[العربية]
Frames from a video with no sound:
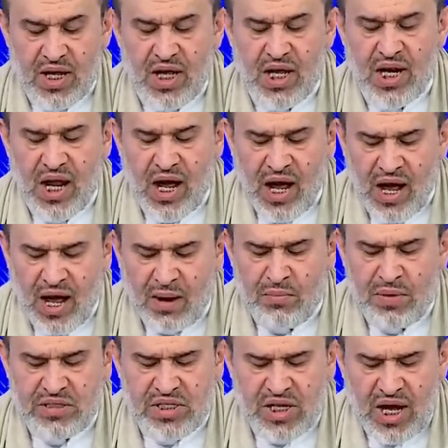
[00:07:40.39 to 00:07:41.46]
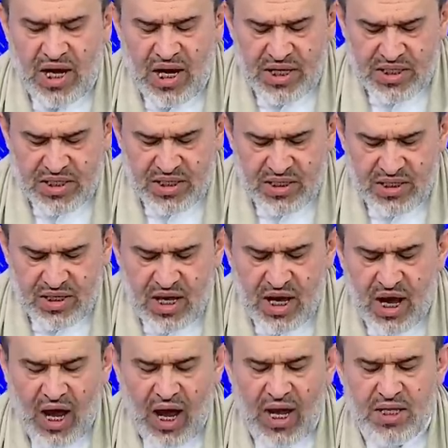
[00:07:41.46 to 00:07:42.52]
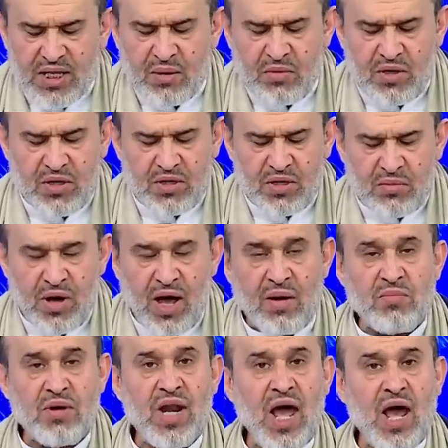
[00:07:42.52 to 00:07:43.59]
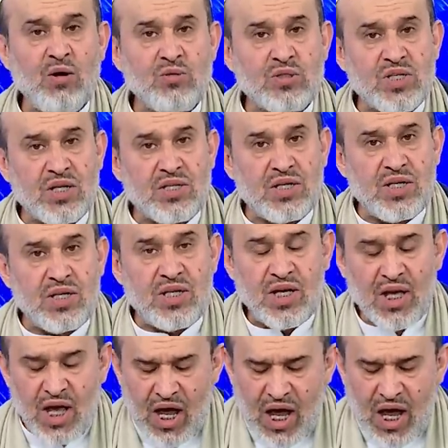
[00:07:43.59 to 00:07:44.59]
إلى مسألة عدم اهتمام الحوزة